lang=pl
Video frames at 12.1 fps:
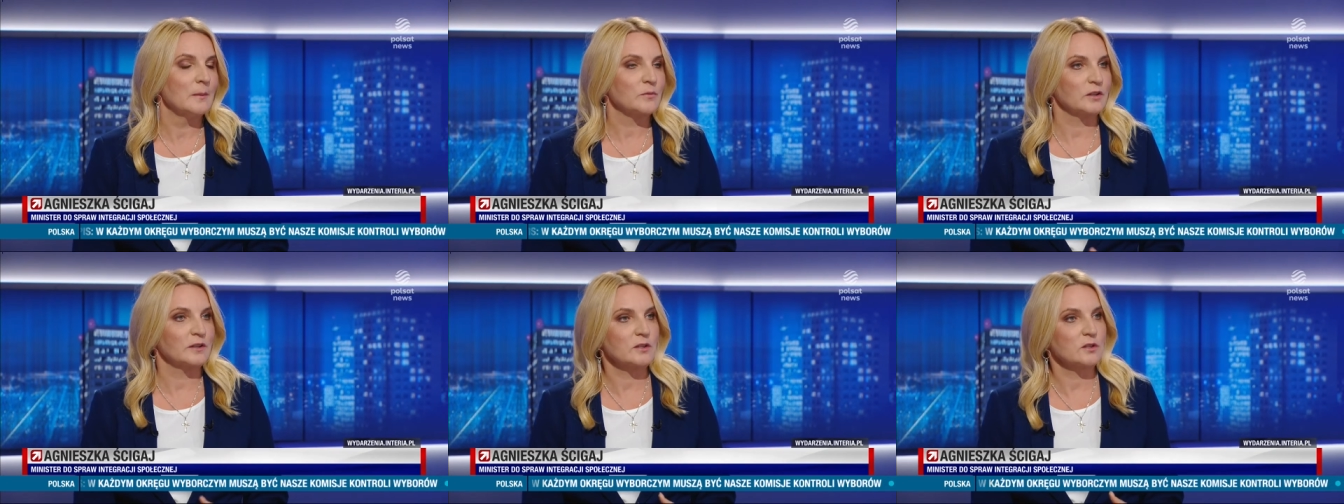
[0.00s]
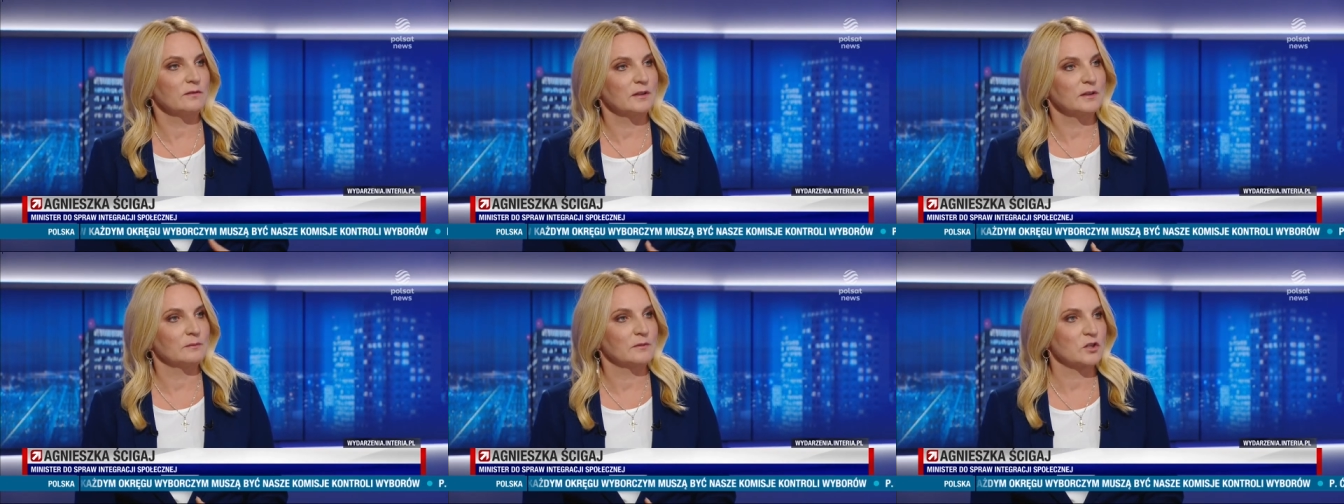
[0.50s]

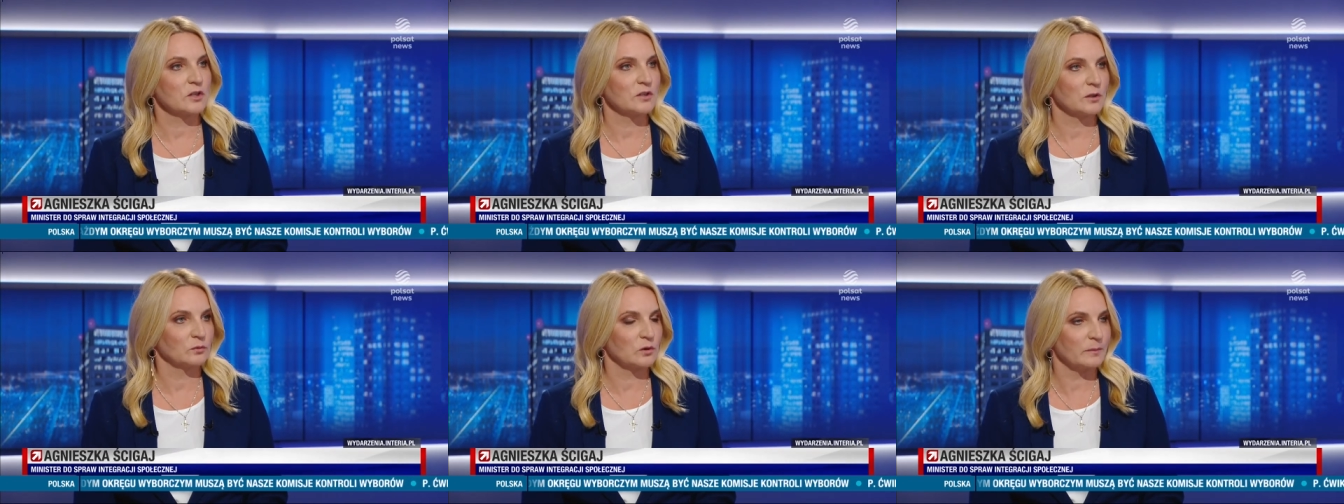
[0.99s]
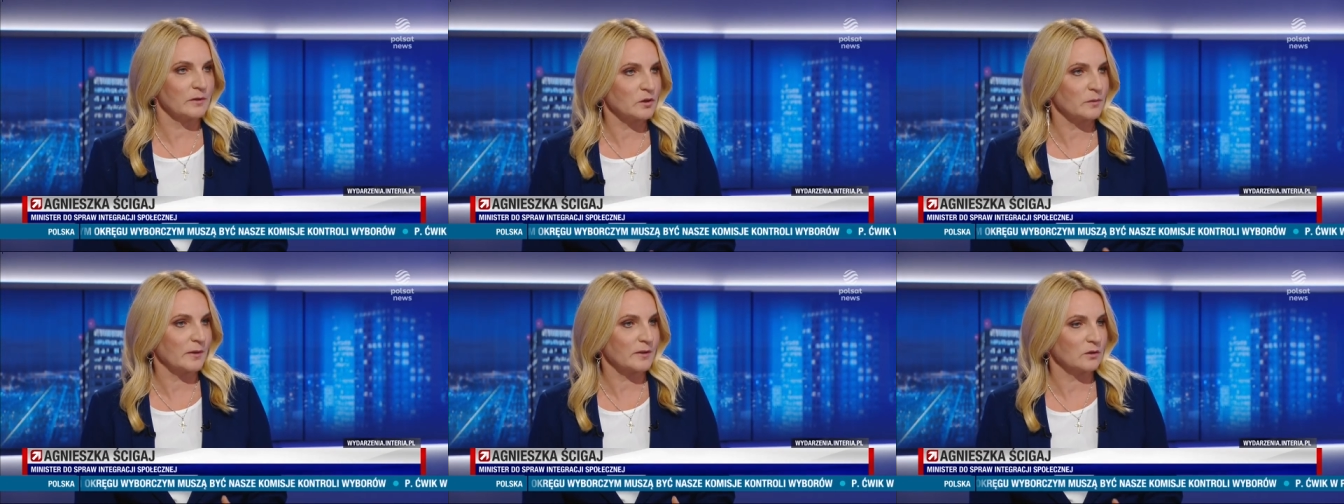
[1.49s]
przetestowaniem narzędzia, który
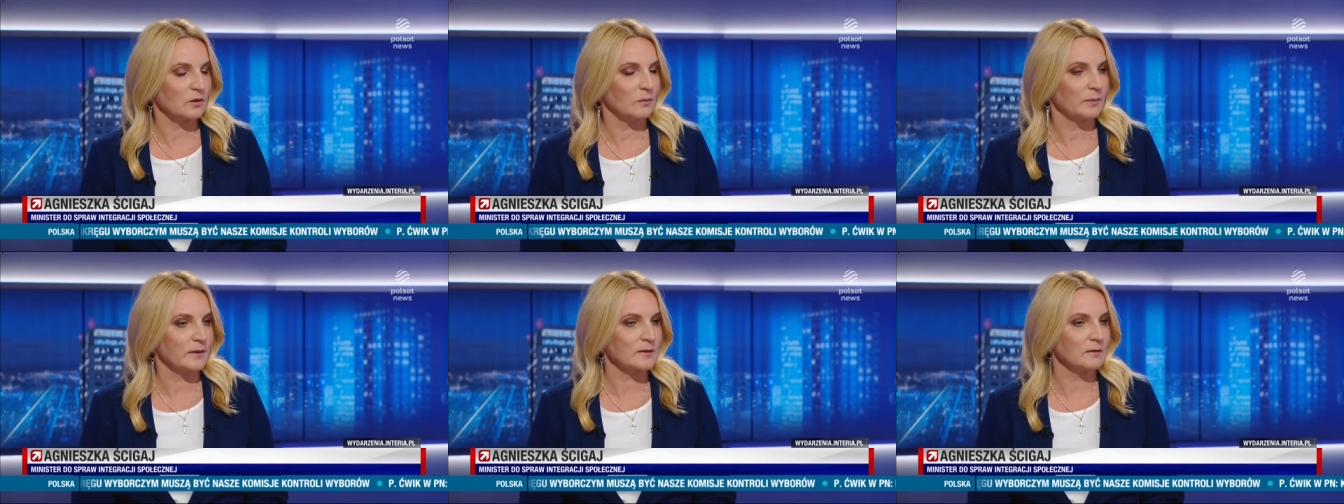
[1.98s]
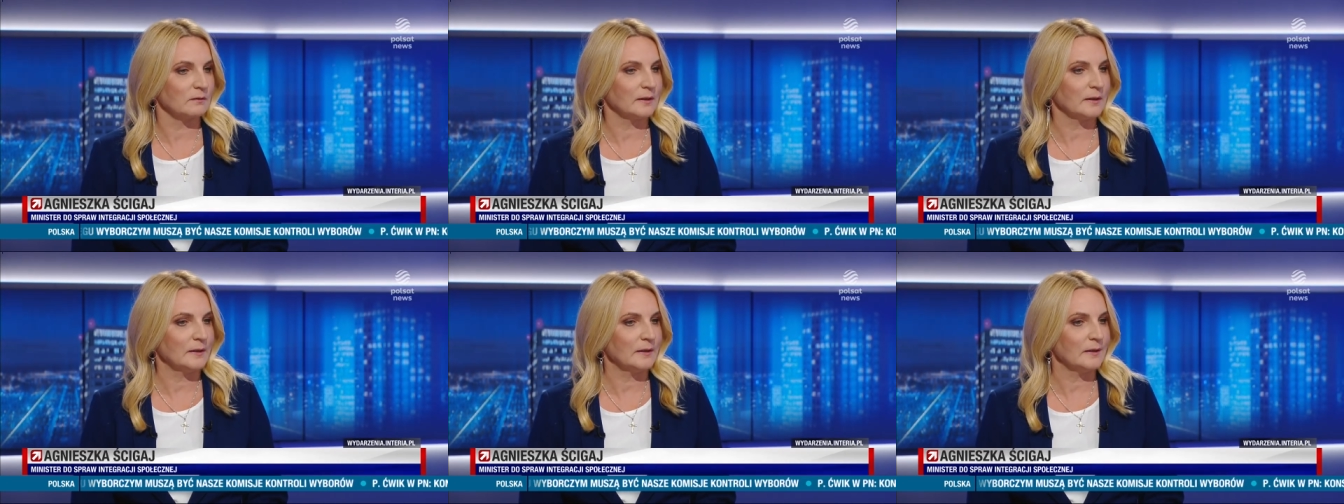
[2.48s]
będzie bardzo
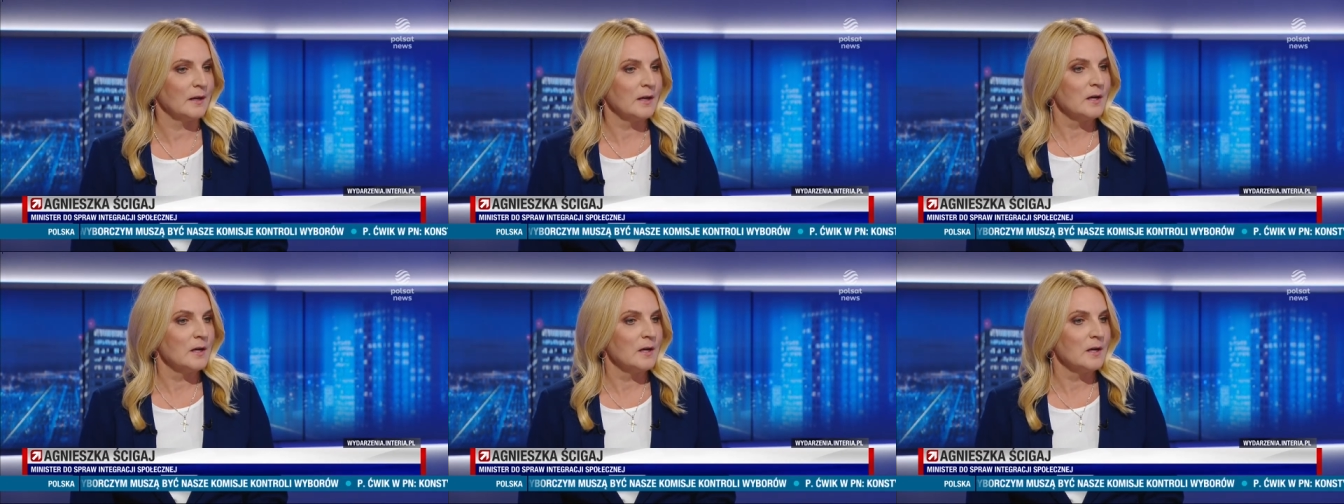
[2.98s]
kompleksowe. I